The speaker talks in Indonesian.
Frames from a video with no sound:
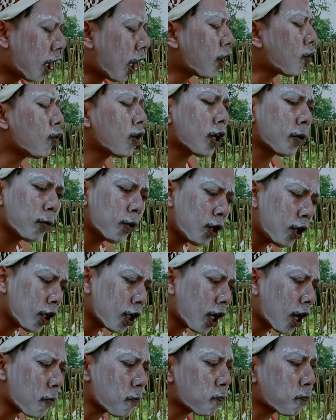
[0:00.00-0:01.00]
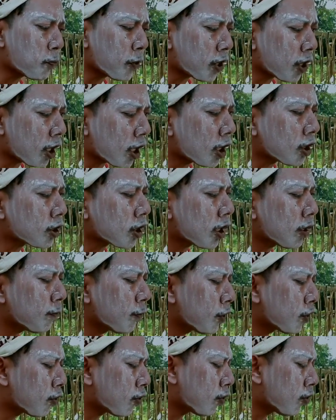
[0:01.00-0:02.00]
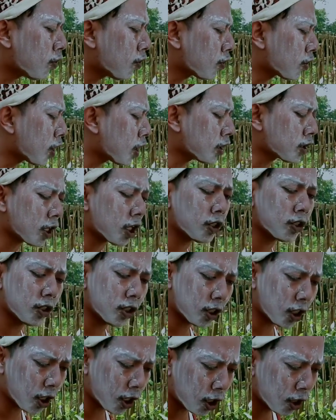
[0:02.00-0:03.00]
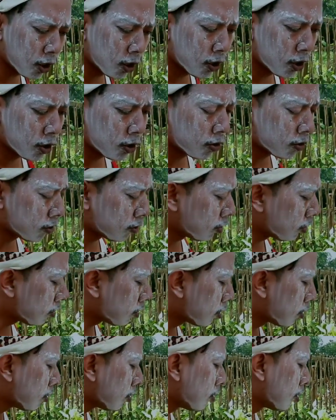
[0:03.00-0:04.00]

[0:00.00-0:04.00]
Aru kebeli kelam telasan biko tas aja re. Bruh.